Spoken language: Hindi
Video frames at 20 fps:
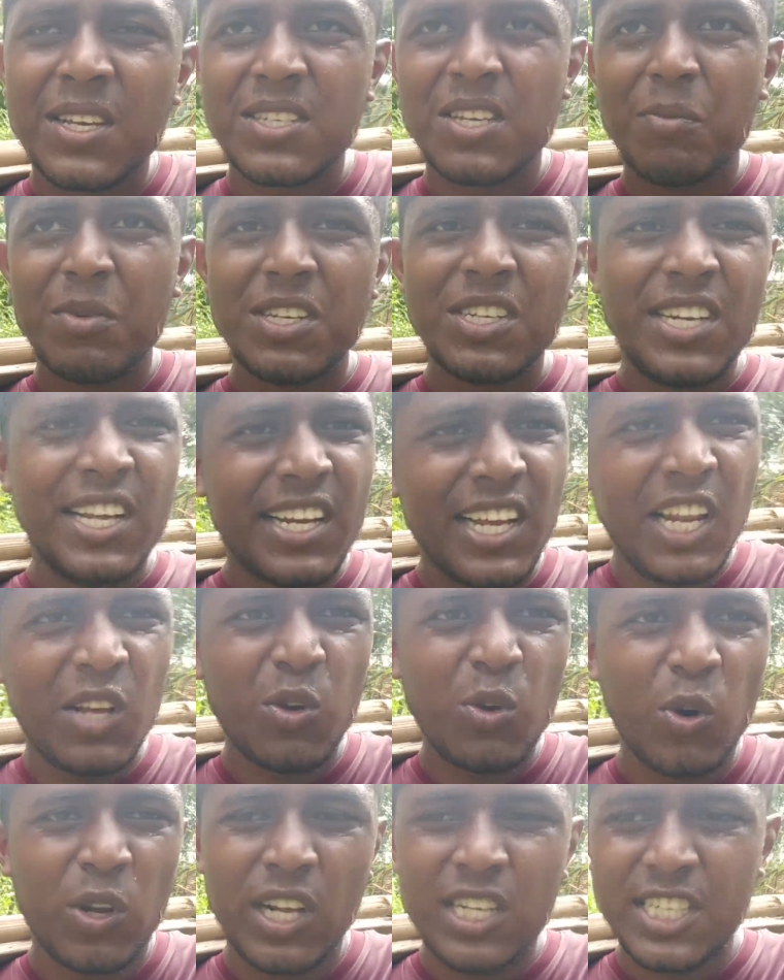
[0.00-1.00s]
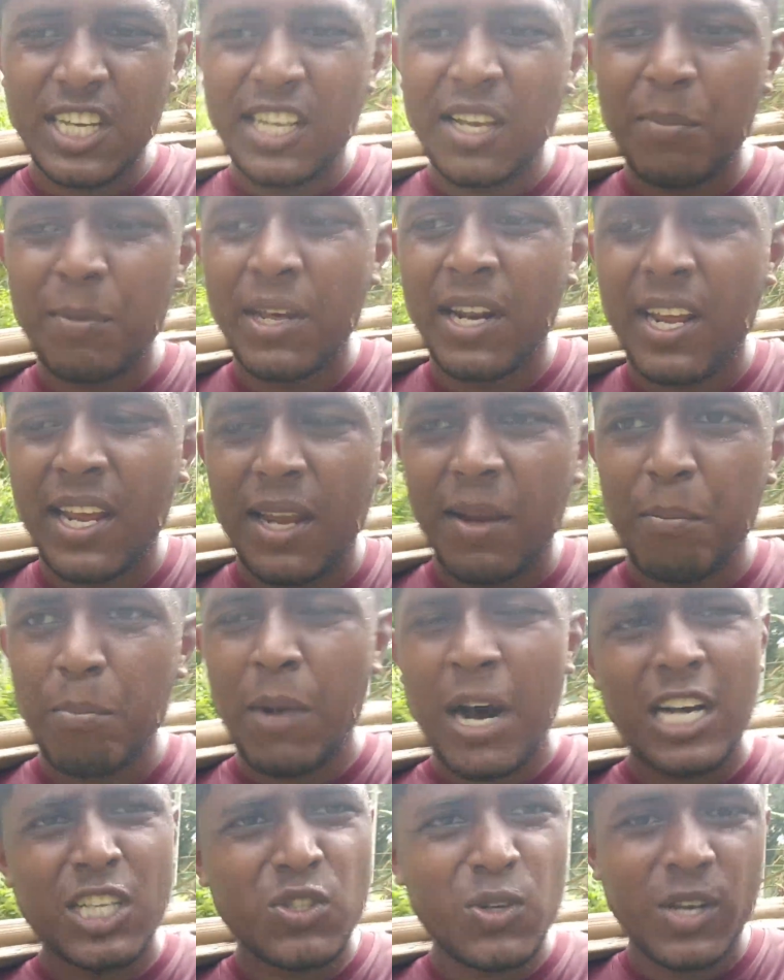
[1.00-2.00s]
समझने के लिए कोई होना चाहिए मेरे
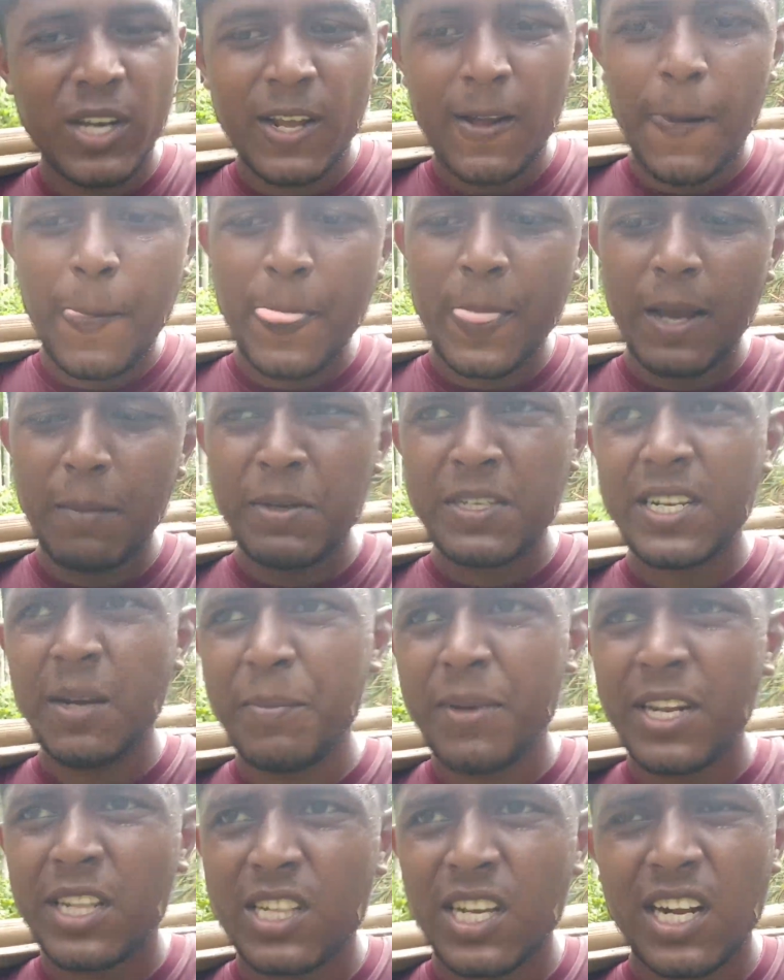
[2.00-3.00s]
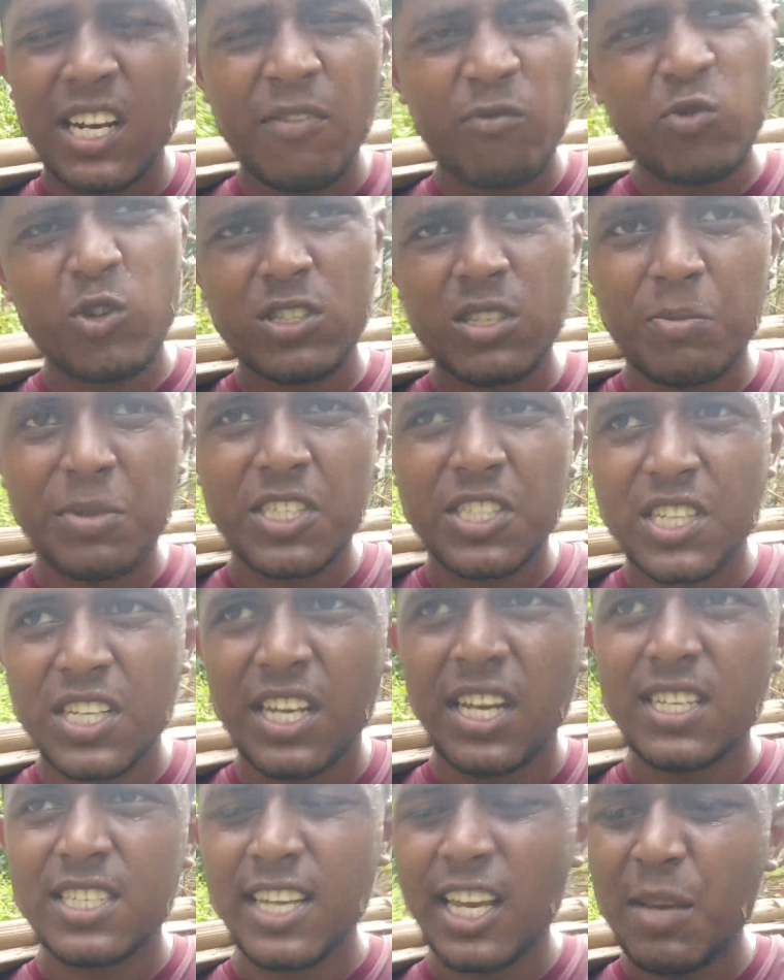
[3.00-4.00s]
माँ जो है हमेशा मेरी तकलीफ को समझते
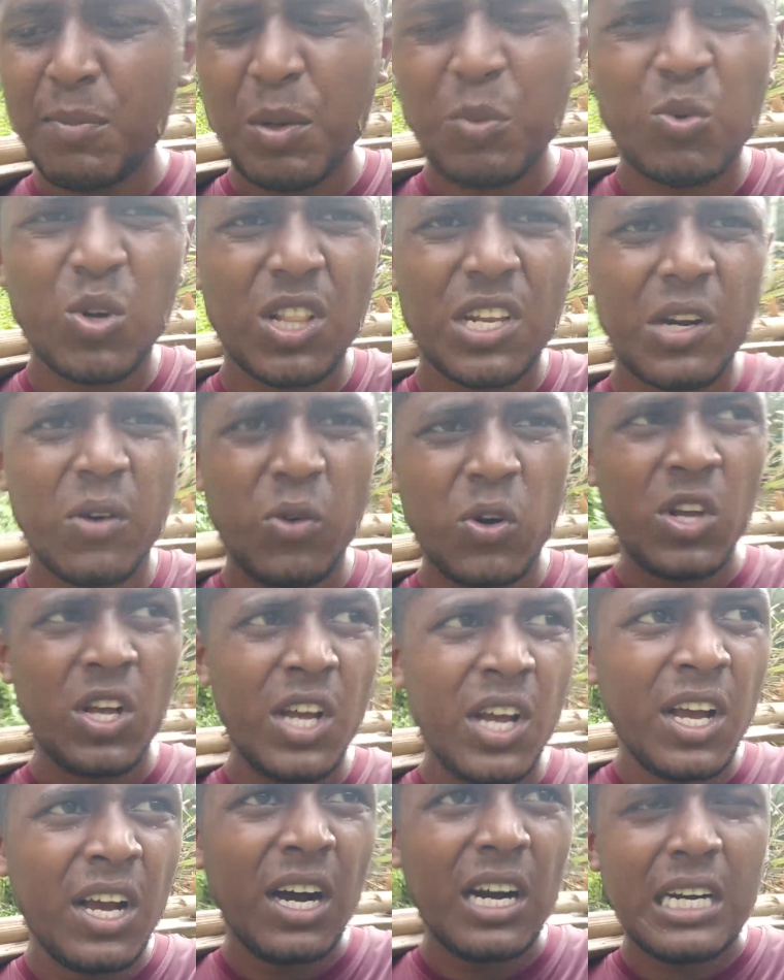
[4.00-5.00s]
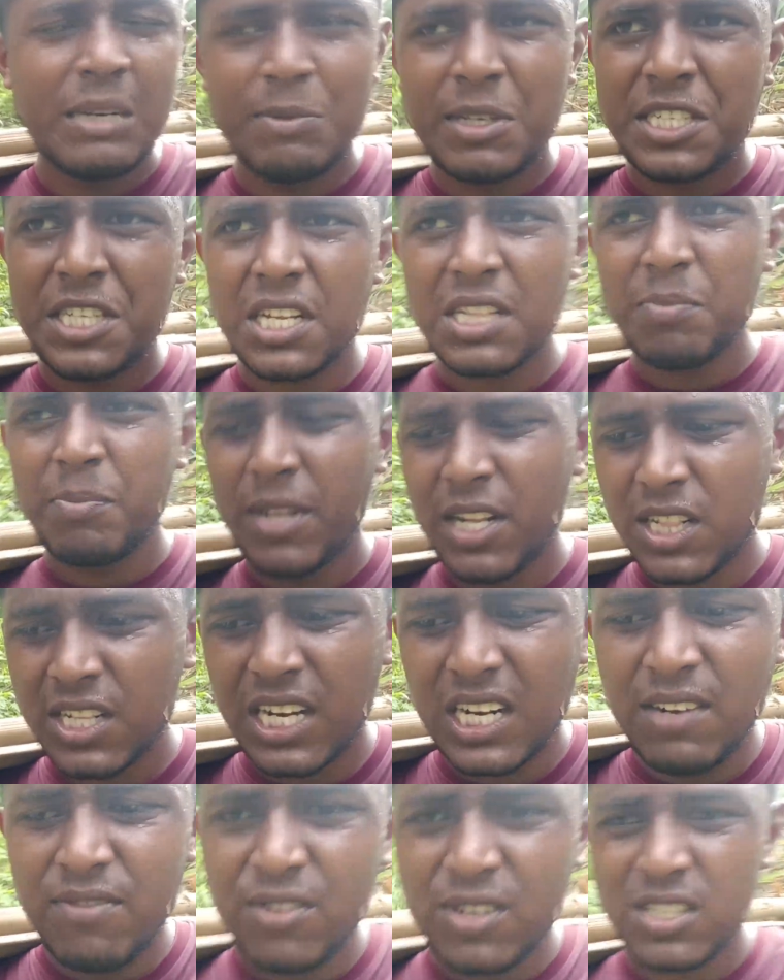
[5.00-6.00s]
हैं सही मैं बोल रहा हूँ हमेशा मेरा
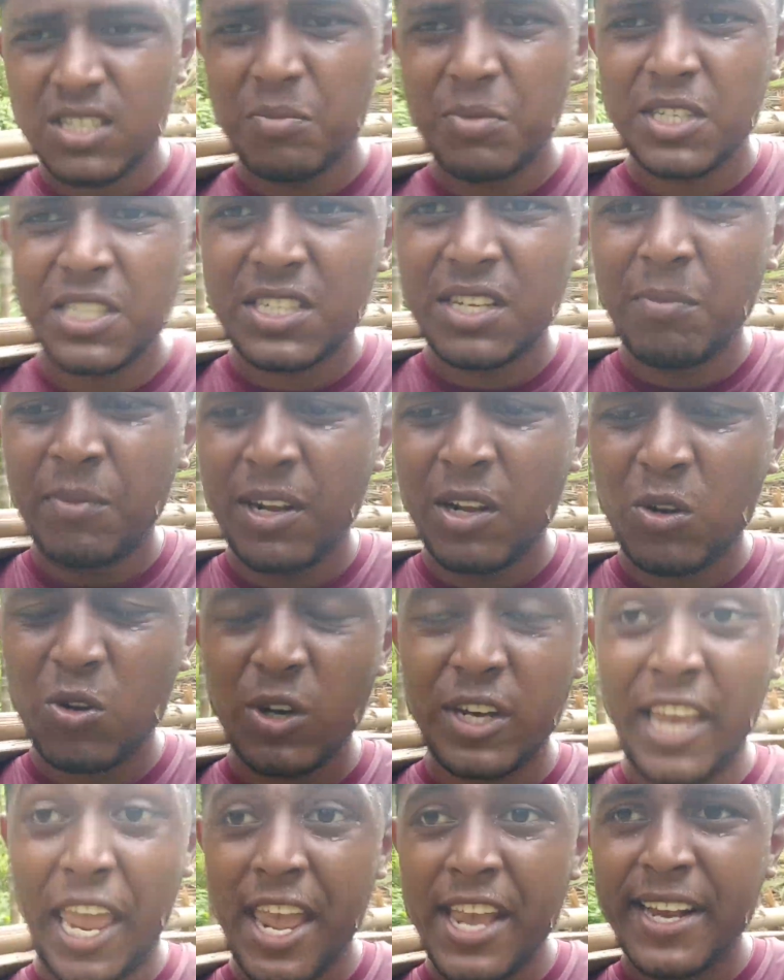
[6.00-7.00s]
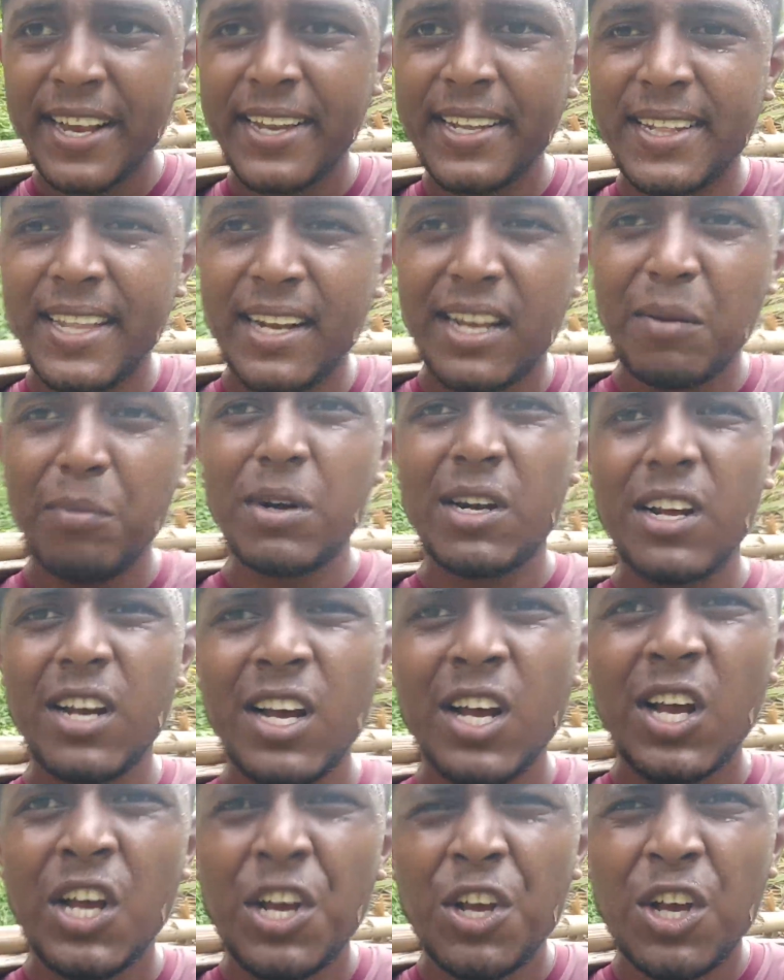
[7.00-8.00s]
तकलीफ को समझते मेरे को यही कहते हैं कि बेटा
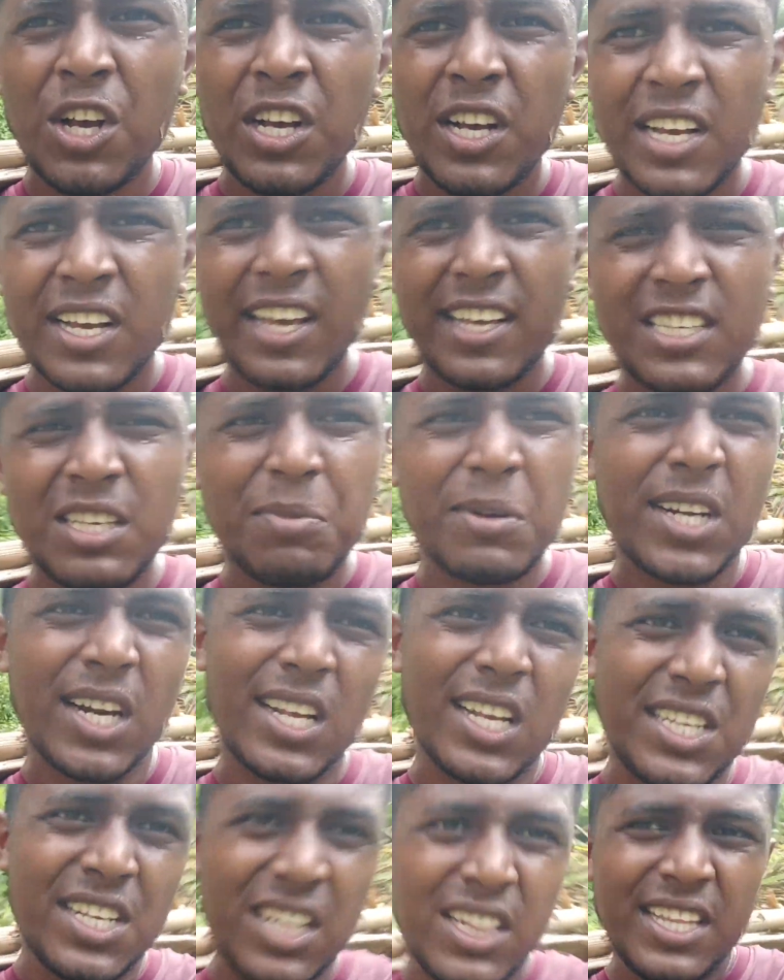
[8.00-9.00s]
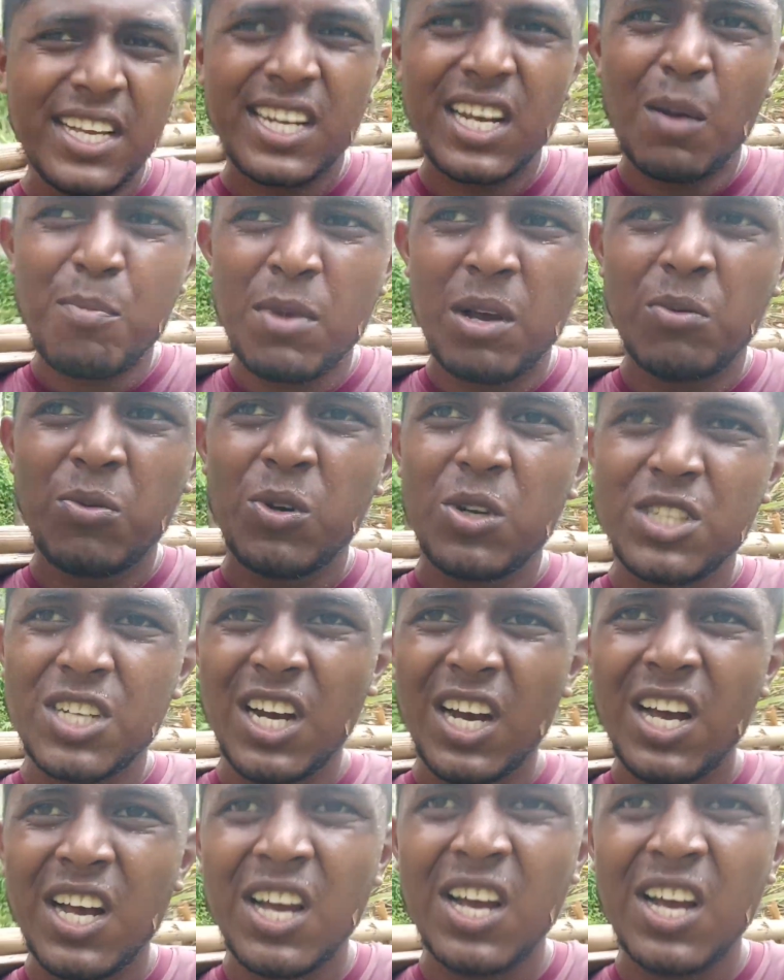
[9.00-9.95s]
कैसे भी करके जल्दी कामयाब हो जा